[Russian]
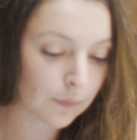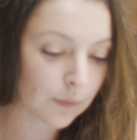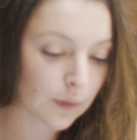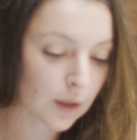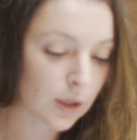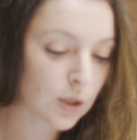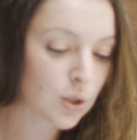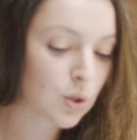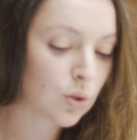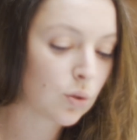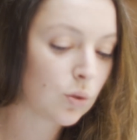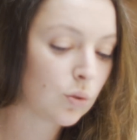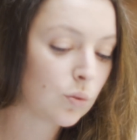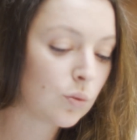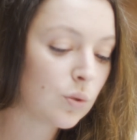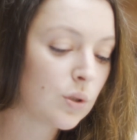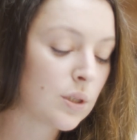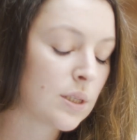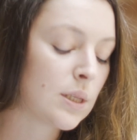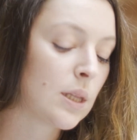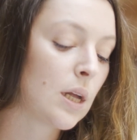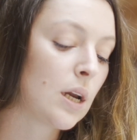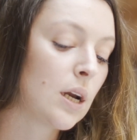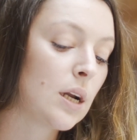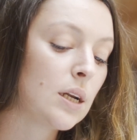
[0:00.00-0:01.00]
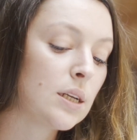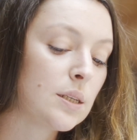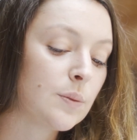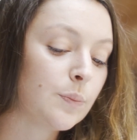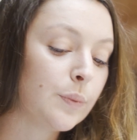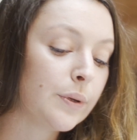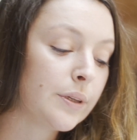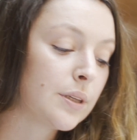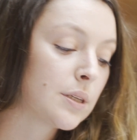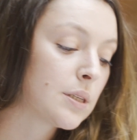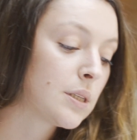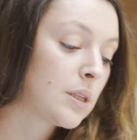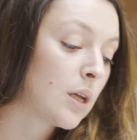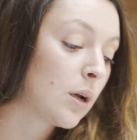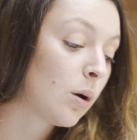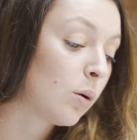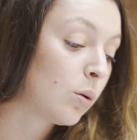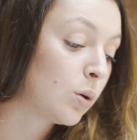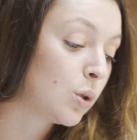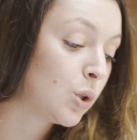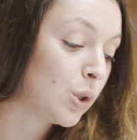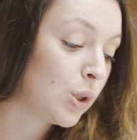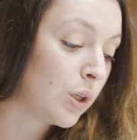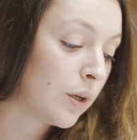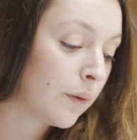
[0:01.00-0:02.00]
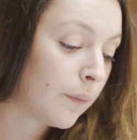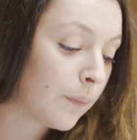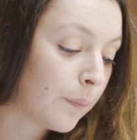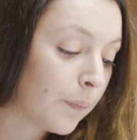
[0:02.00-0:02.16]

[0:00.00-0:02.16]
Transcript: так что люди старались быть осторожнее.